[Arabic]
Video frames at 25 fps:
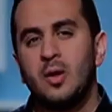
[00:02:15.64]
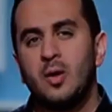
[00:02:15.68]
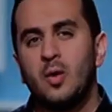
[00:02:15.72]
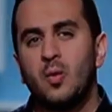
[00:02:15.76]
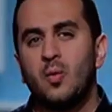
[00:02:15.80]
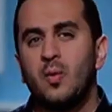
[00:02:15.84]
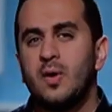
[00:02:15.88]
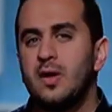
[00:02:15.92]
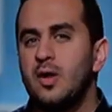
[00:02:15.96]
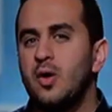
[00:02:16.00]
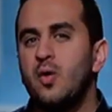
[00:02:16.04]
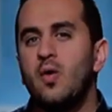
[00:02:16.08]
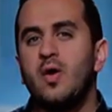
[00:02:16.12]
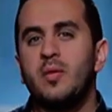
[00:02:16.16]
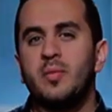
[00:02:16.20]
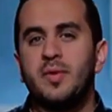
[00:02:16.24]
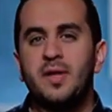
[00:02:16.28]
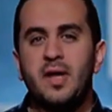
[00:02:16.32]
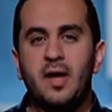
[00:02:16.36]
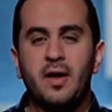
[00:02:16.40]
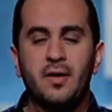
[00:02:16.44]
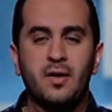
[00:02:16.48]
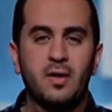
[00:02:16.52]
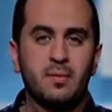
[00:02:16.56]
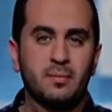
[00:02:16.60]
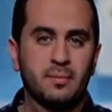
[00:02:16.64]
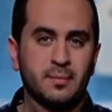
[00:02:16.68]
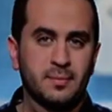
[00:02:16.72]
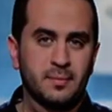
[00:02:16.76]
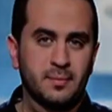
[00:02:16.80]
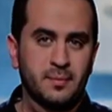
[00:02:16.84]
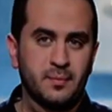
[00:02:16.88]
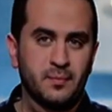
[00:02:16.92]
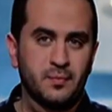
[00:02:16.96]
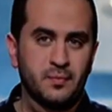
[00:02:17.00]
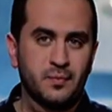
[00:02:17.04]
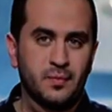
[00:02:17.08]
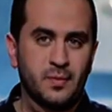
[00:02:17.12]
ولا هو من حرام
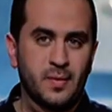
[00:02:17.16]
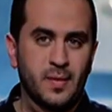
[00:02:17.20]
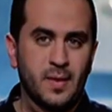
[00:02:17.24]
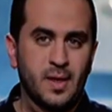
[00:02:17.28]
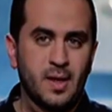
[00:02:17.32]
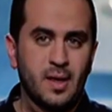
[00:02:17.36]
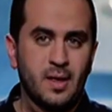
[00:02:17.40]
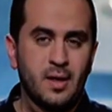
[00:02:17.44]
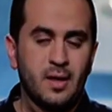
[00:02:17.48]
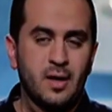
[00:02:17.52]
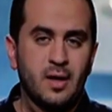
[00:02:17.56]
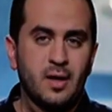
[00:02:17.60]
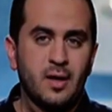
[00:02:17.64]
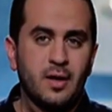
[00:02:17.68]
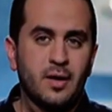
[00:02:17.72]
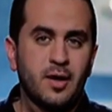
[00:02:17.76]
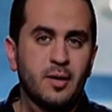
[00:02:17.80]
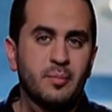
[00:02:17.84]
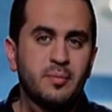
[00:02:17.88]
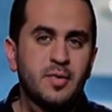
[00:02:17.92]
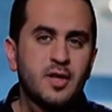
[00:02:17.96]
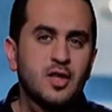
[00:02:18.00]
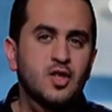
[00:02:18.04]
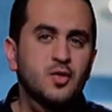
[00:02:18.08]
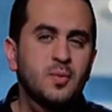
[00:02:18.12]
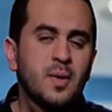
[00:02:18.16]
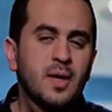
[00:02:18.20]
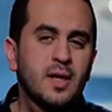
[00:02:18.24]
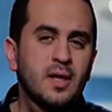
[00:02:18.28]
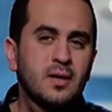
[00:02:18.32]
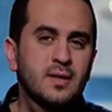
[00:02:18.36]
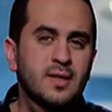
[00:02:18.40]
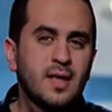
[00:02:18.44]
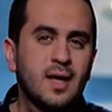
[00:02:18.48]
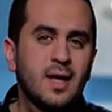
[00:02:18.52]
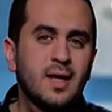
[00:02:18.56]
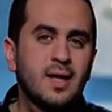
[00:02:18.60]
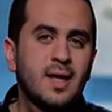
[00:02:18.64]
ربنا سبحانه
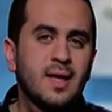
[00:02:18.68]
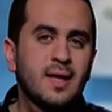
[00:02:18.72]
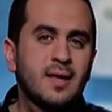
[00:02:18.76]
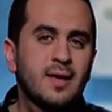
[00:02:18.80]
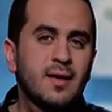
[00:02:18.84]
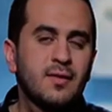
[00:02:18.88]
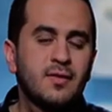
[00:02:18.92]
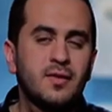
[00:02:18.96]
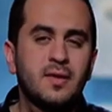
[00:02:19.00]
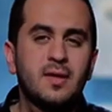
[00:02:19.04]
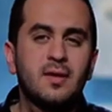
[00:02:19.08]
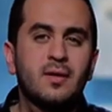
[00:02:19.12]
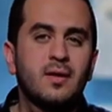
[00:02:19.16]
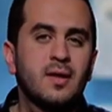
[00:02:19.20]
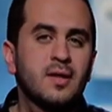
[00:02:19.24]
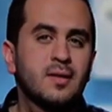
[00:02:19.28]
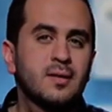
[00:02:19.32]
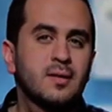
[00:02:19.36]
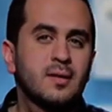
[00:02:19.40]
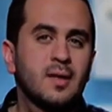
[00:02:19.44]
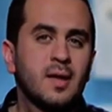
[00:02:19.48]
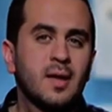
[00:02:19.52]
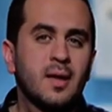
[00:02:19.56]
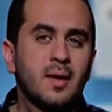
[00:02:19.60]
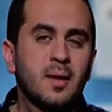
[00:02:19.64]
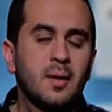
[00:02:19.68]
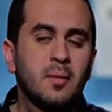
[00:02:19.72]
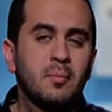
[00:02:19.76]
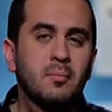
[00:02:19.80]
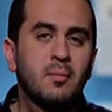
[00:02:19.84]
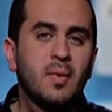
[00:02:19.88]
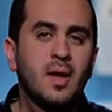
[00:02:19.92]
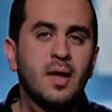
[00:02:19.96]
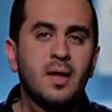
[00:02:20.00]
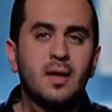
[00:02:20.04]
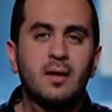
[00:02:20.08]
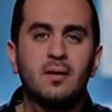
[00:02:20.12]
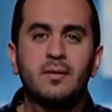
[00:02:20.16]
وتعالى كثيرا
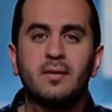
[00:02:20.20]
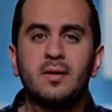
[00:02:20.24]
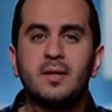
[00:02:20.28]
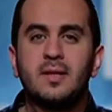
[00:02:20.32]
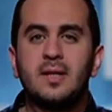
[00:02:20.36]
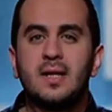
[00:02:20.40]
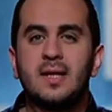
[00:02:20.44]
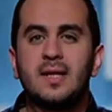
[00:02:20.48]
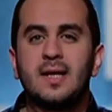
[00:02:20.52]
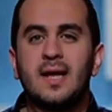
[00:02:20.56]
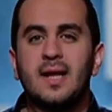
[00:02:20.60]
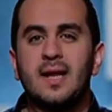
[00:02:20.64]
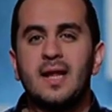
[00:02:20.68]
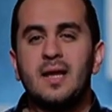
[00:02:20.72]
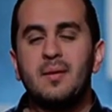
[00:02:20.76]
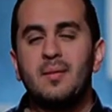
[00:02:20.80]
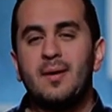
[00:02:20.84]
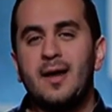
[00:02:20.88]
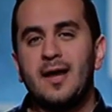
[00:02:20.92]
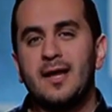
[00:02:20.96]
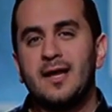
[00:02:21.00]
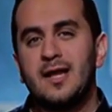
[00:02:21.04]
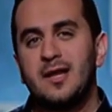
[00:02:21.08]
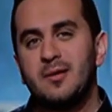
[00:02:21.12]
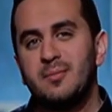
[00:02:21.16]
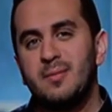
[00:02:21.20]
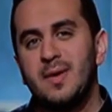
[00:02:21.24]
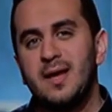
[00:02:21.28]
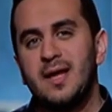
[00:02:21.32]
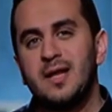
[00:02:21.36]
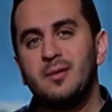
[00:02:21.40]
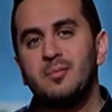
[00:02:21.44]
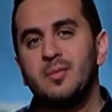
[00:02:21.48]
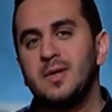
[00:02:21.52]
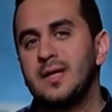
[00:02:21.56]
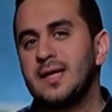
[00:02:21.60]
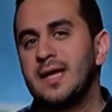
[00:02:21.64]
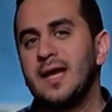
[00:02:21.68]
ما يقرن الكلام على المال
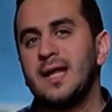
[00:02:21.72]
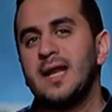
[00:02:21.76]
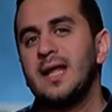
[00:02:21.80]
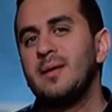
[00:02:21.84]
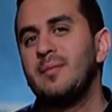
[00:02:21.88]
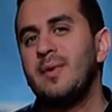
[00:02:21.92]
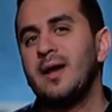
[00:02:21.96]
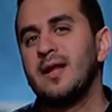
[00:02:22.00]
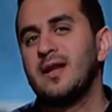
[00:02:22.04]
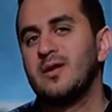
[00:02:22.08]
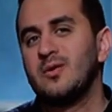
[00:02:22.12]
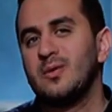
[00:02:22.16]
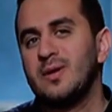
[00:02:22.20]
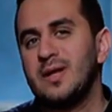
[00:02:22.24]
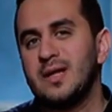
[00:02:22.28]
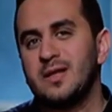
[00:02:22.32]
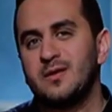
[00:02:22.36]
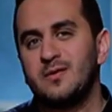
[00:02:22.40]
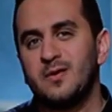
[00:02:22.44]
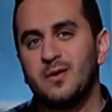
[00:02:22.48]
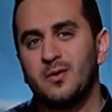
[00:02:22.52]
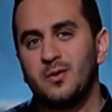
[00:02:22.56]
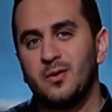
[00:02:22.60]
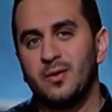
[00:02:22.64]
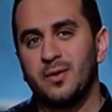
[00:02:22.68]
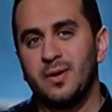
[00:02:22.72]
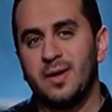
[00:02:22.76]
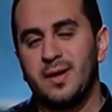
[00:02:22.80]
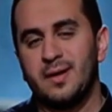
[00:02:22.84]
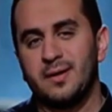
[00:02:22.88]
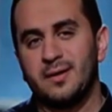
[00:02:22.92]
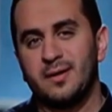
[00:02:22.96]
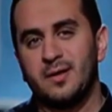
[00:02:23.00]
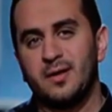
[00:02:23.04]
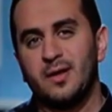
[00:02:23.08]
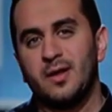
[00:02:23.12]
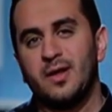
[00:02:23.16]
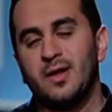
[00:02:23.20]
بالكلام على الولد في القرآن
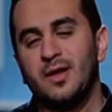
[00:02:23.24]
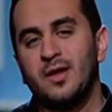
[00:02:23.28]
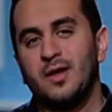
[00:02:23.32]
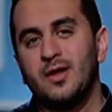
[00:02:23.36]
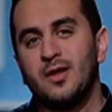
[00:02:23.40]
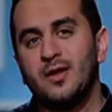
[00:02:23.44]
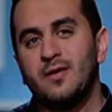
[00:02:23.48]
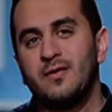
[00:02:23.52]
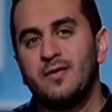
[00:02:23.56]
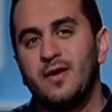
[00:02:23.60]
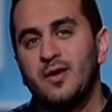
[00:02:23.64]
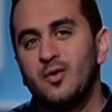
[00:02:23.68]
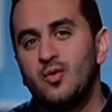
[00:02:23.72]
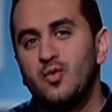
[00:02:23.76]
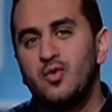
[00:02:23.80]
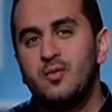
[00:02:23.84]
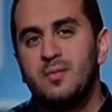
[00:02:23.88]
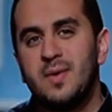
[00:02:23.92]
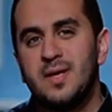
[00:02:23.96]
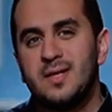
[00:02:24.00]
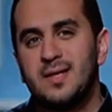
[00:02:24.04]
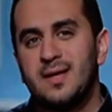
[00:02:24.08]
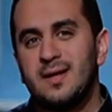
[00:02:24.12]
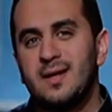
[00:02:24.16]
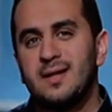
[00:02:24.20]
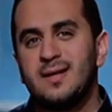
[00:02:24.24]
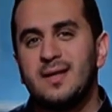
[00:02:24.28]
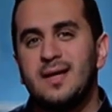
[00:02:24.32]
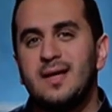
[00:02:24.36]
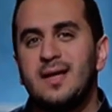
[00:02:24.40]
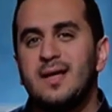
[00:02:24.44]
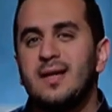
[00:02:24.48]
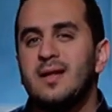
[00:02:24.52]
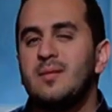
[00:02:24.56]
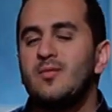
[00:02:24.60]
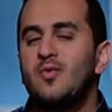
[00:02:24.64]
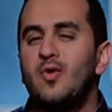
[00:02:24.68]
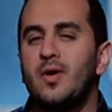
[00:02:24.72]
فيقول مثلا
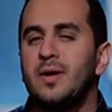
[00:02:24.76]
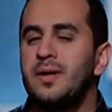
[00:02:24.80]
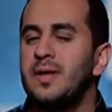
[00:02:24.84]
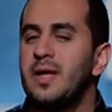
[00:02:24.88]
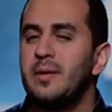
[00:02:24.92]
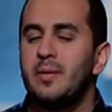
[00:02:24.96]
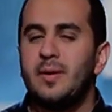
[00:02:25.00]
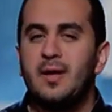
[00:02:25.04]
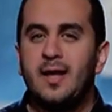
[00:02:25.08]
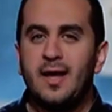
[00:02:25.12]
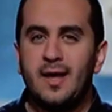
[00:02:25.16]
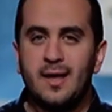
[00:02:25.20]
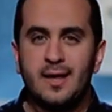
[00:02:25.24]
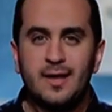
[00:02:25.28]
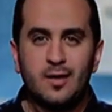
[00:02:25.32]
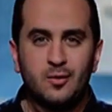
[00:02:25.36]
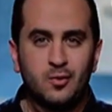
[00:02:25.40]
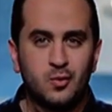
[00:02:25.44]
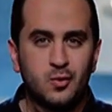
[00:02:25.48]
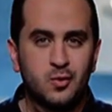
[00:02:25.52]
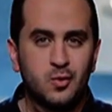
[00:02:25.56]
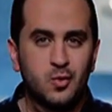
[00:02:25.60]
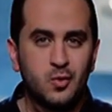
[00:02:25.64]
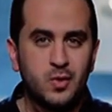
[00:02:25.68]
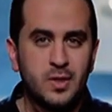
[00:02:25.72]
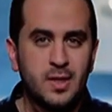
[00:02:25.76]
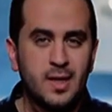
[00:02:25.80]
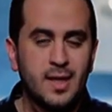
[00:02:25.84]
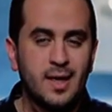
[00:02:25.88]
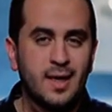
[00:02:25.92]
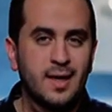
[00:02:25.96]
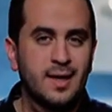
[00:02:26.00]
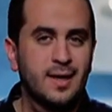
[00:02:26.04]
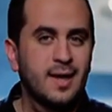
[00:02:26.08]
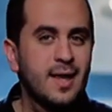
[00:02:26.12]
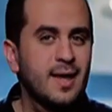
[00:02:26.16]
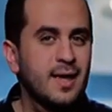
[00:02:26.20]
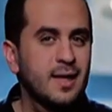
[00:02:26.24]
اعلموا أنما الحياة الدنيا
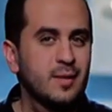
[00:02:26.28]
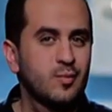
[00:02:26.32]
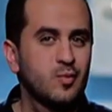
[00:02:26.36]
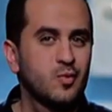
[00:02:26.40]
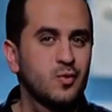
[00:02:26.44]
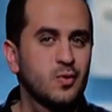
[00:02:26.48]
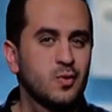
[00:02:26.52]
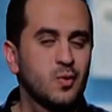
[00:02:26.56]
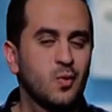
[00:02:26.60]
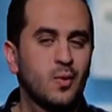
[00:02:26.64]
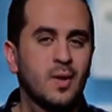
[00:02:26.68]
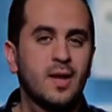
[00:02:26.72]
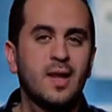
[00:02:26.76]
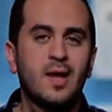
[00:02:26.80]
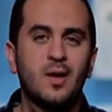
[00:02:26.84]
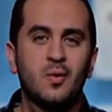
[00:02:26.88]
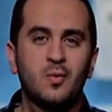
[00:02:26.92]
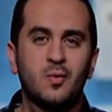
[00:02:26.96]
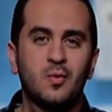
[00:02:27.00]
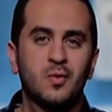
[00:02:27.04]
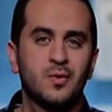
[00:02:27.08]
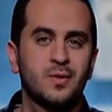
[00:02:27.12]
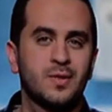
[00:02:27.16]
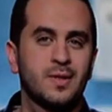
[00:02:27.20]
لعب ولهو